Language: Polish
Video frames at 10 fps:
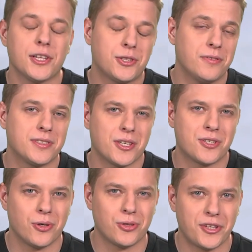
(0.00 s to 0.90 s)
A to
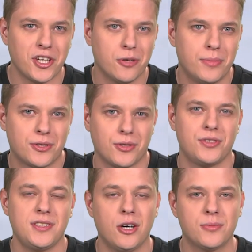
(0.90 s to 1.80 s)
wystarczyło do tego, by ktoś
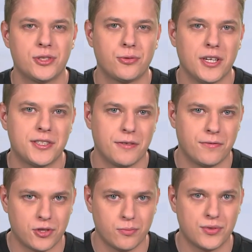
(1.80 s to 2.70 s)
całą sytuację w
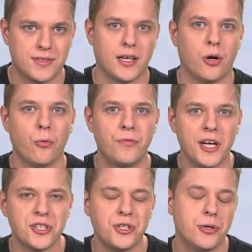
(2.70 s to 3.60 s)
fotobudce
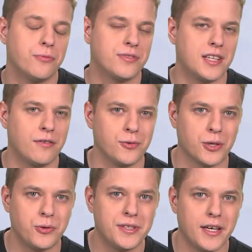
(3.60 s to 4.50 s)
uwiecznił, wstawił
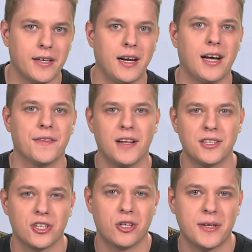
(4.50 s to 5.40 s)
na Twitter, a
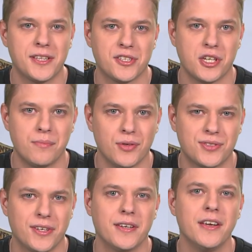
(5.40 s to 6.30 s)
dalsze komentarze i
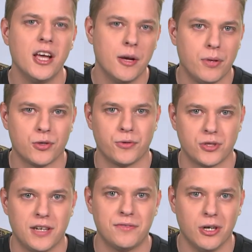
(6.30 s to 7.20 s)
posty poszły
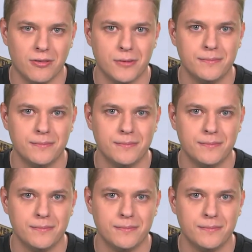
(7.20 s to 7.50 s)
już lawinowo.